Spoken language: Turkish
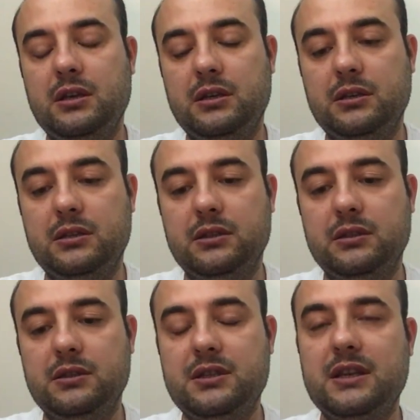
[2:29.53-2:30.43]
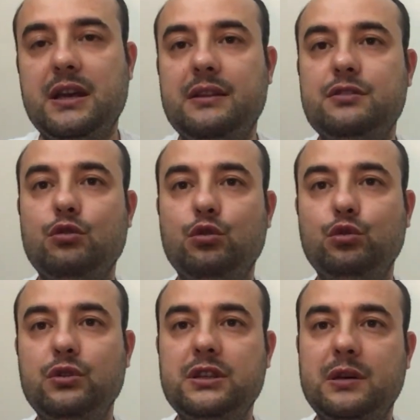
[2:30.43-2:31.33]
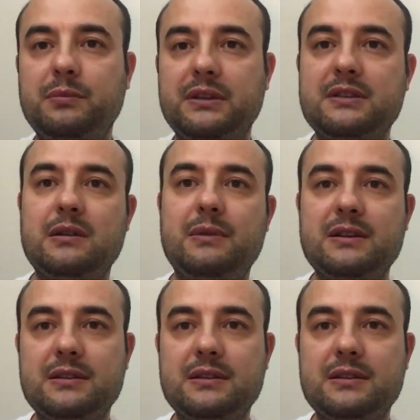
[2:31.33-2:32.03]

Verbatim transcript: Ee, işte kendisi okuduğu kitapları zaman